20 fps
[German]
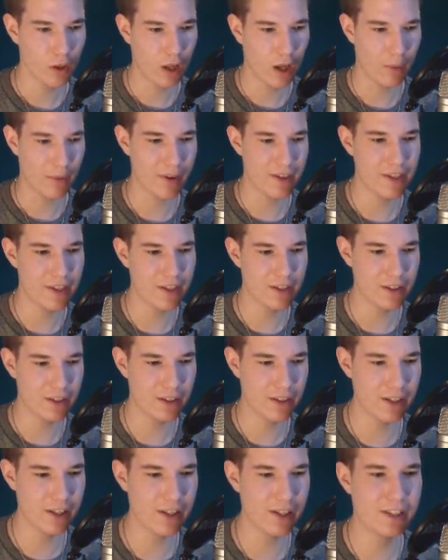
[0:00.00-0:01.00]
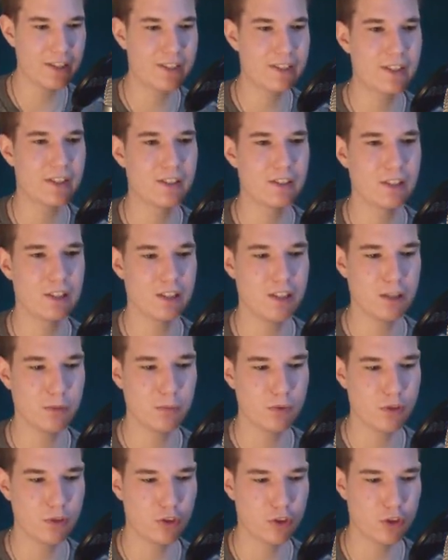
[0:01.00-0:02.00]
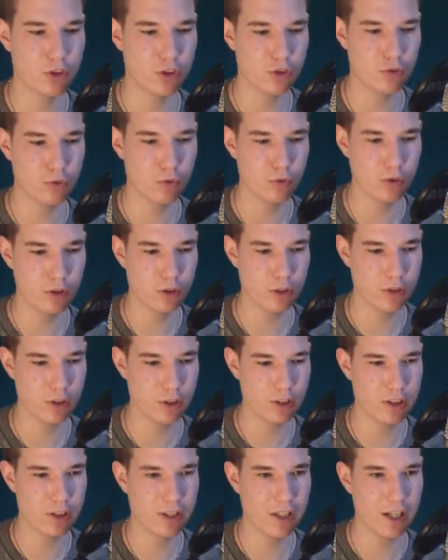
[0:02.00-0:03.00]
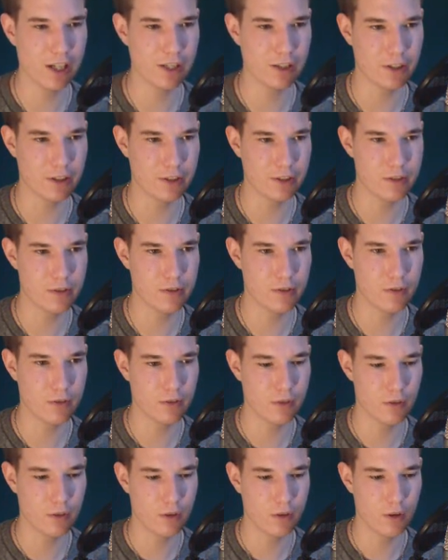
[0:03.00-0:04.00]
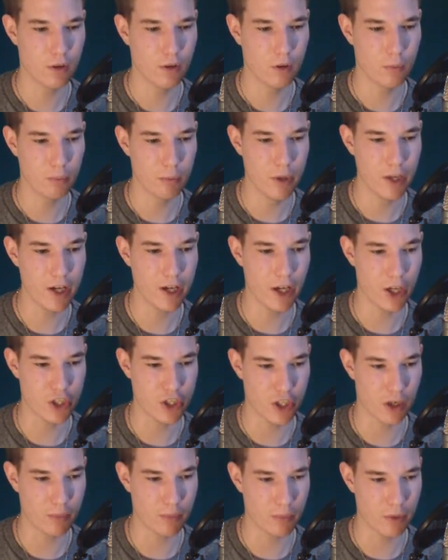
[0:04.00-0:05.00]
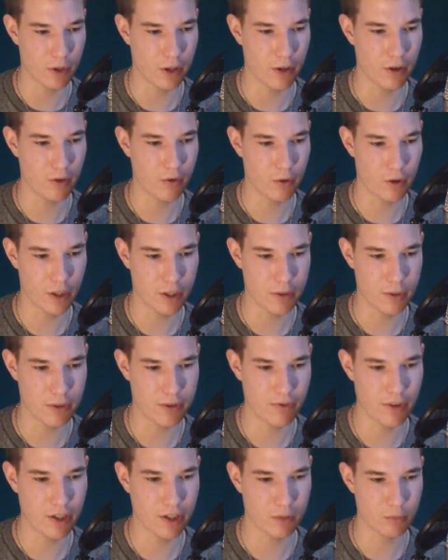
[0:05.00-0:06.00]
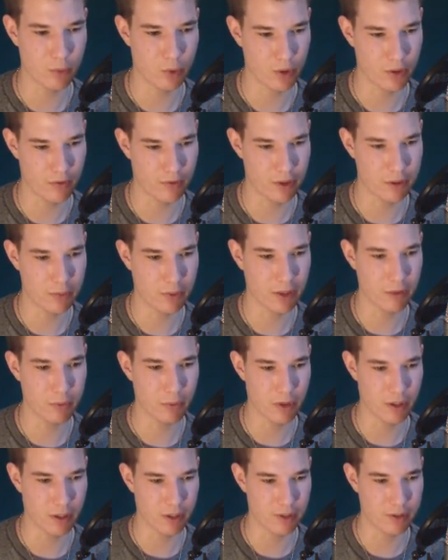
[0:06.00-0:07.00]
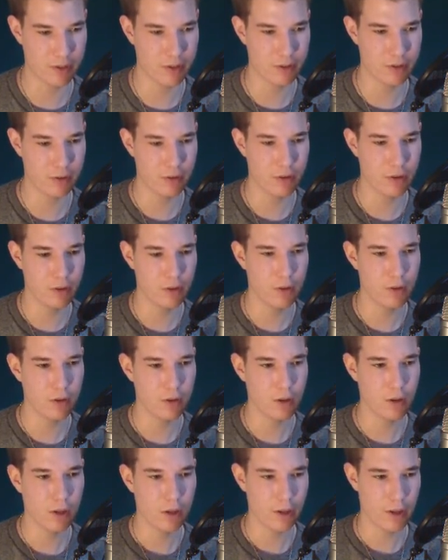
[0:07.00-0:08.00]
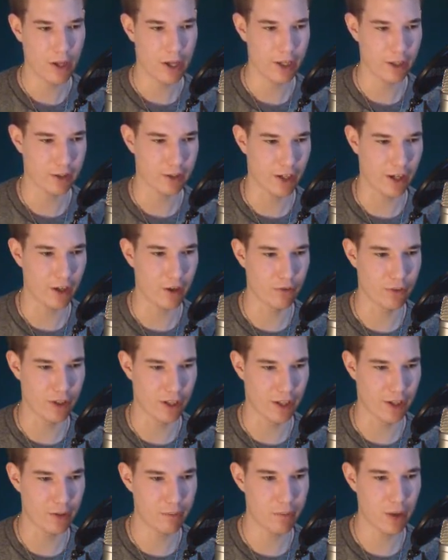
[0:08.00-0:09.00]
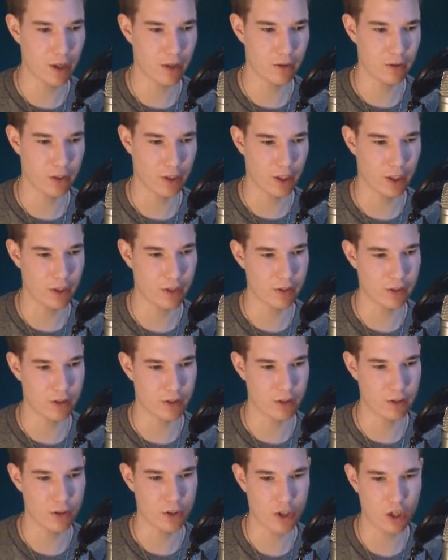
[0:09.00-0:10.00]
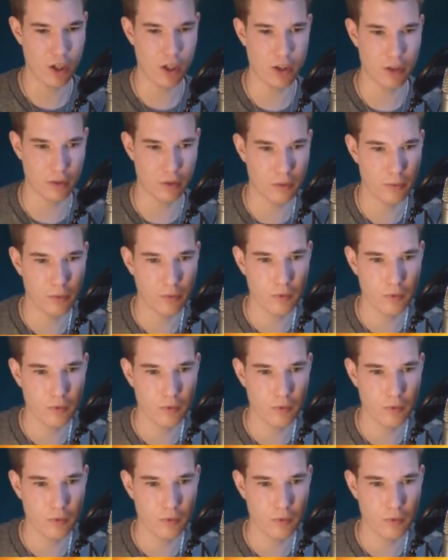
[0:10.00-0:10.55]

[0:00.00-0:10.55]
Aber hier ist Ab und zu... Hier ist gar nichts. Mega Jump, ey. Okay, jetzt habe ich zwei Trampolinen. Was bringt mir das? Kann ich das eine auf den einen packen? Nee, kann ich nicht. Schade.